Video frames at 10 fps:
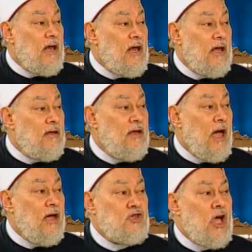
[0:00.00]
عايزين
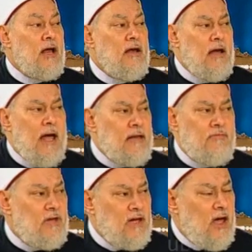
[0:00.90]
آه، شكل
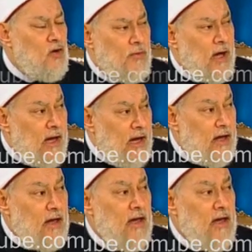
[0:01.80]
الهدم ده هيبقى ايه